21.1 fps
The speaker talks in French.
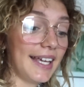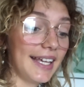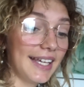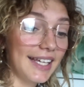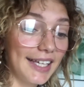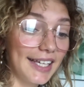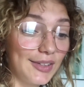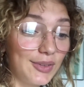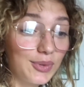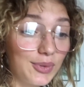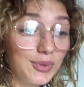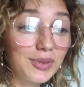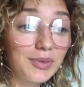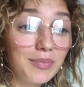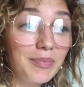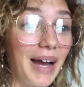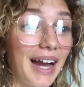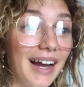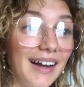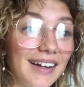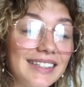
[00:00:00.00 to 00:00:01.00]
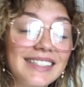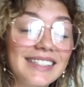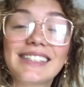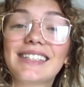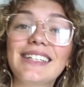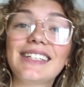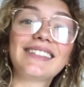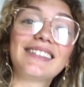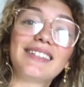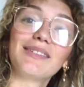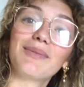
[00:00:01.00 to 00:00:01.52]
et donc ben,
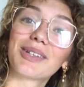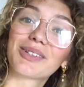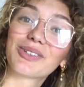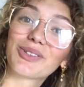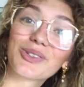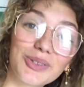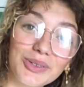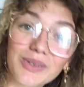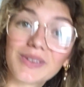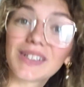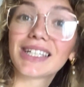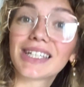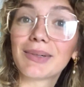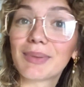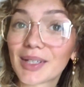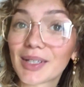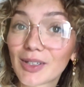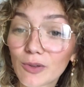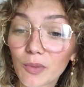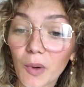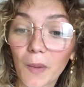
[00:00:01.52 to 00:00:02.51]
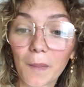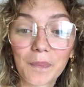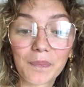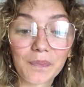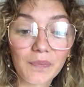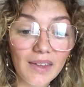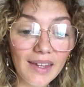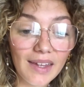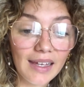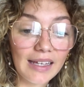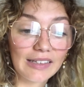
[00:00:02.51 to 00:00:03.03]
l'idée c'est maintenant de trouver un appartement.
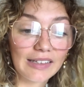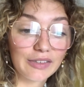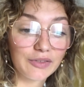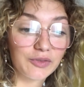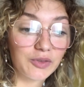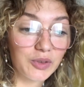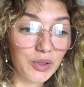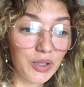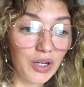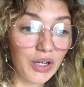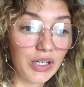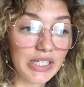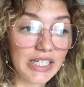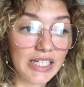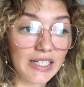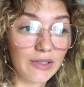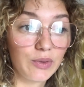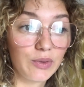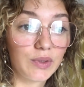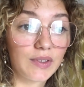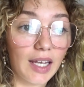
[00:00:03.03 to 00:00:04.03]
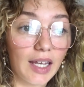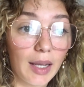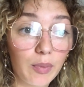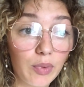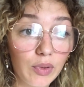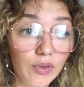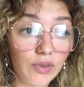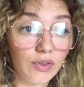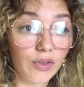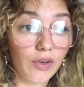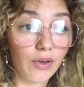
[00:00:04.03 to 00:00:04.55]
Sauf que euh, j'ai eu très
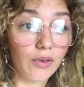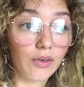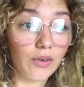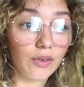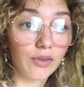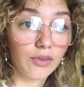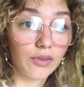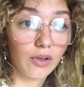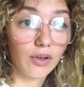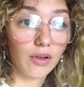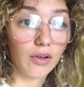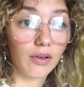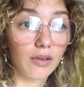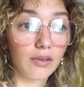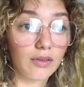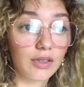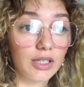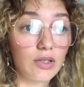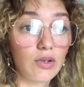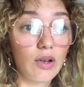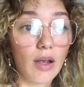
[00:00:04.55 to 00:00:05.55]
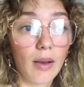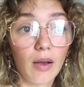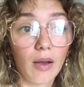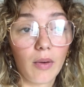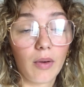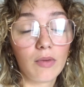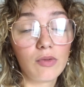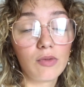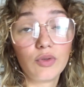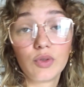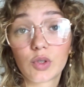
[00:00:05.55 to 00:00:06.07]
peu de temps entre. Euh, j'ai eu
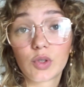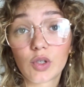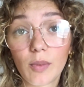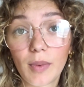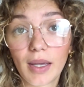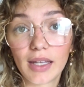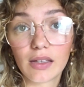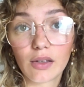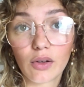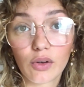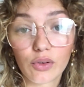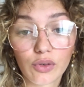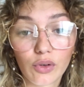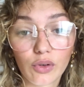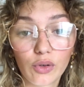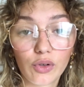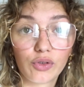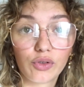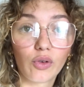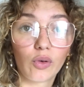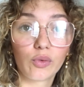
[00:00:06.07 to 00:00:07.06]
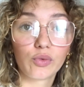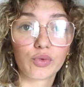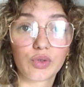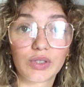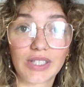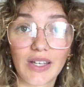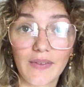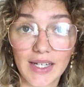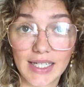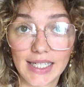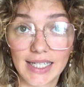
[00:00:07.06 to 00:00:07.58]
euh, une semaine entre le temps où je
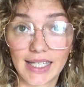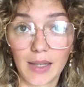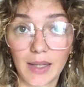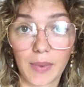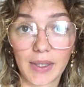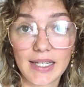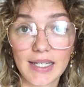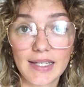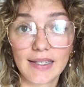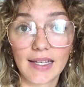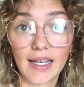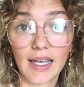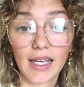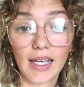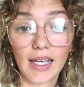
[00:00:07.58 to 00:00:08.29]
savais que j'étais prise